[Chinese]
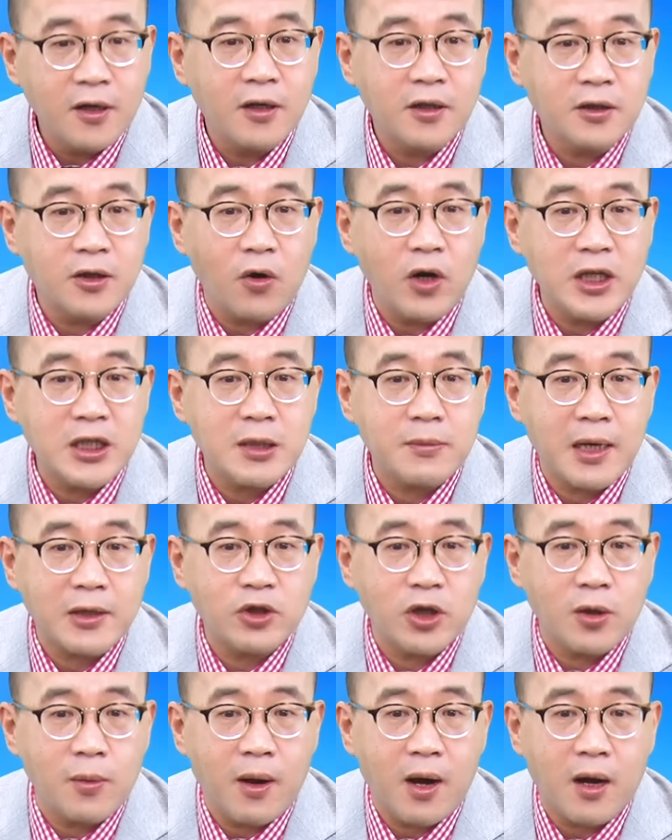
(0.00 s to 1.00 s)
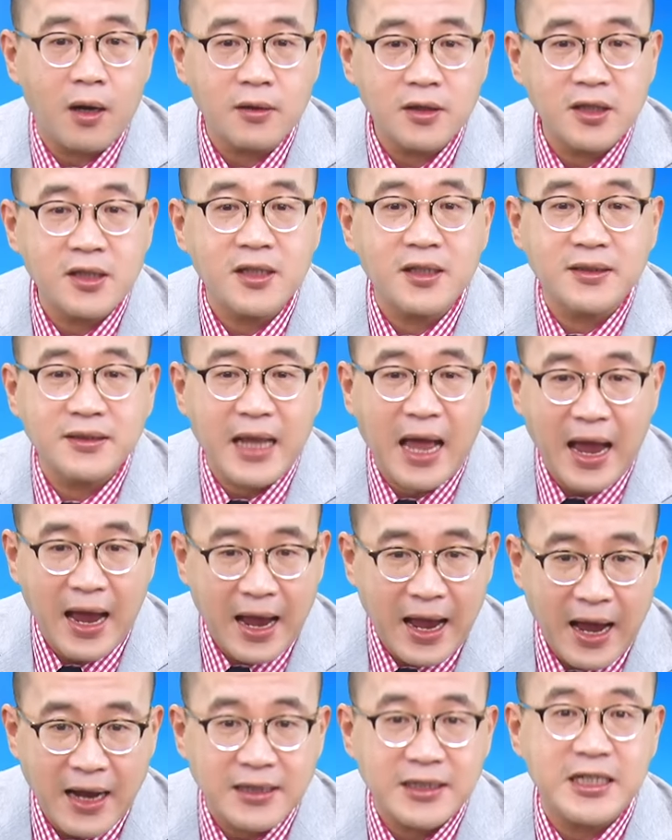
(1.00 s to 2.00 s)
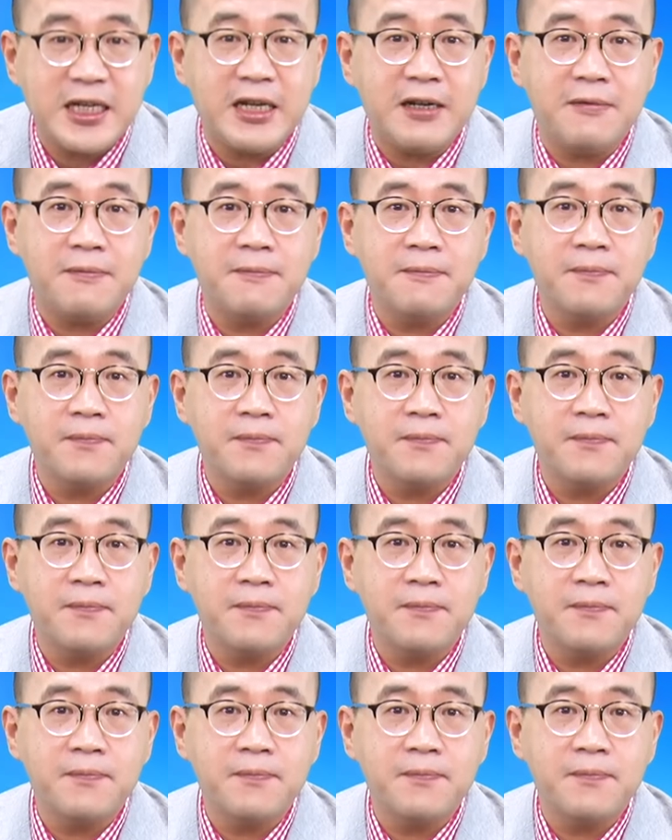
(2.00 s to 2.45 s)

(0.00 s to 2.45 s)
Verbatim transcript: 懂意思吗？所以同学们，这是大行情。